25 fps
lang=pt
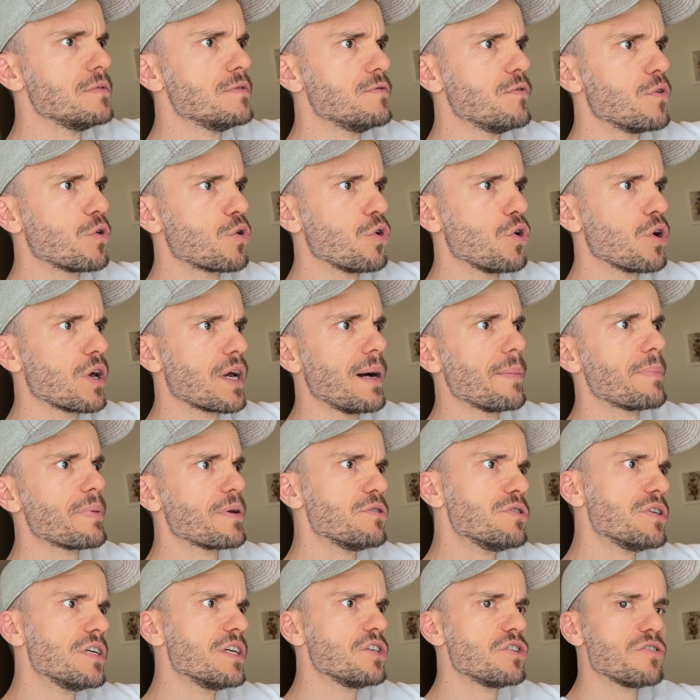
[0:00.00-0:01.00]
Vou colocar
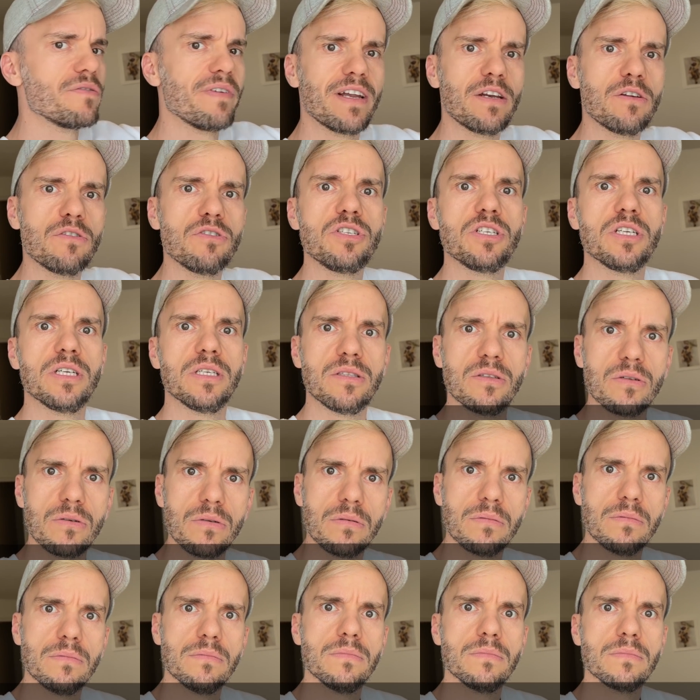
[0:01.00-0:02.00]
para onde a gente vai no
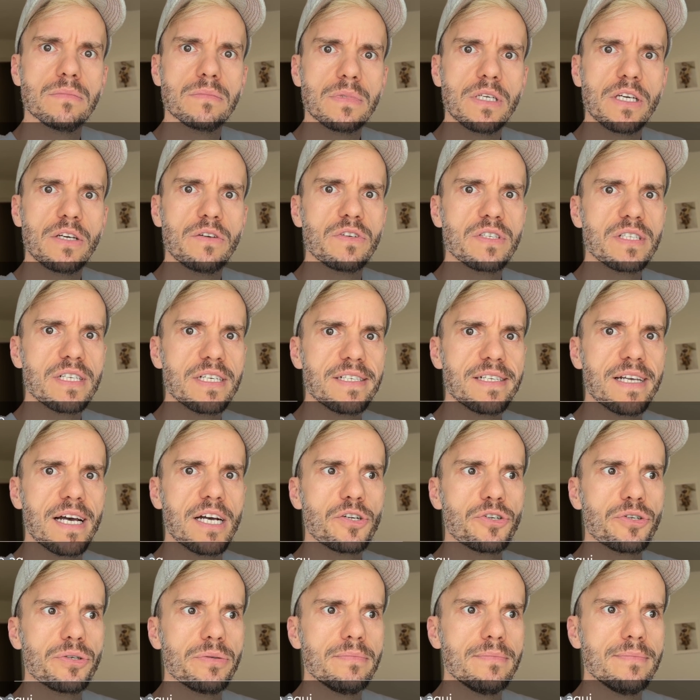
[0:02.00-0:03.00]
título. O que, que vocês
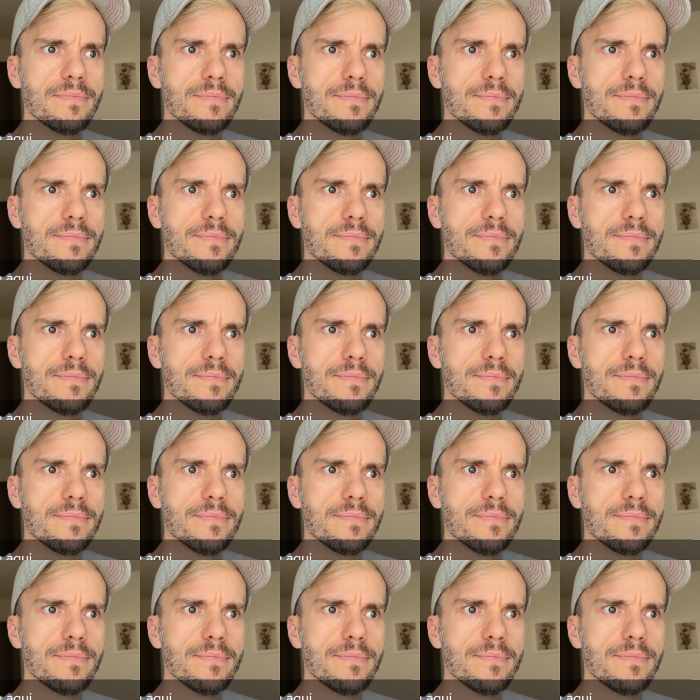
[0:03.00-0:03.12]
acham?